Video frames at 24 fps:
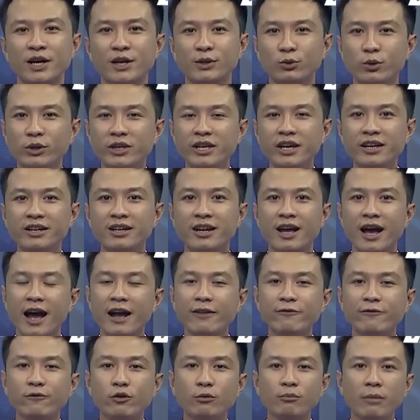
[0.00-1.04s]
Tuy nhiên,
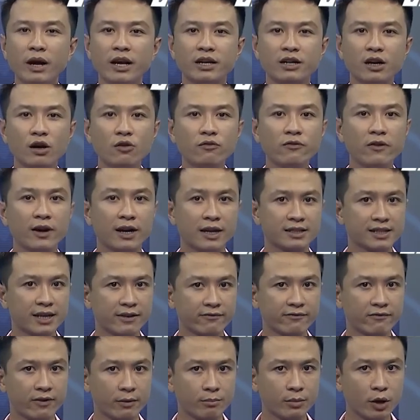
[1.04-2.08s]
iPhone 7 không phải là sản
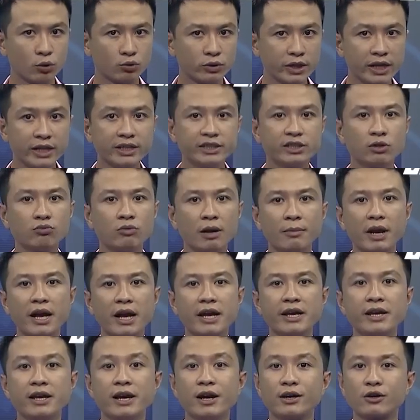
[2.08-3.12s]
phẩm đầu tiên trong năm
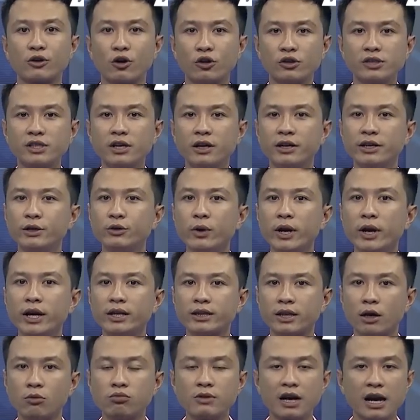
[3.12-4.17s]
nay có sở hữu hệ
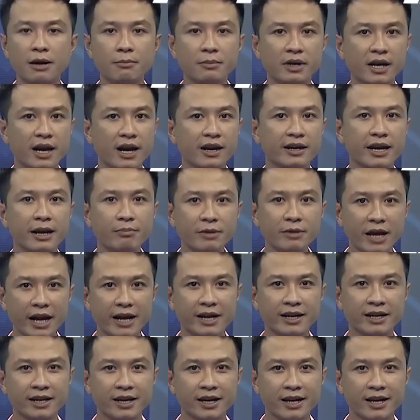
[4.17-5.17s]
thống camera kép này.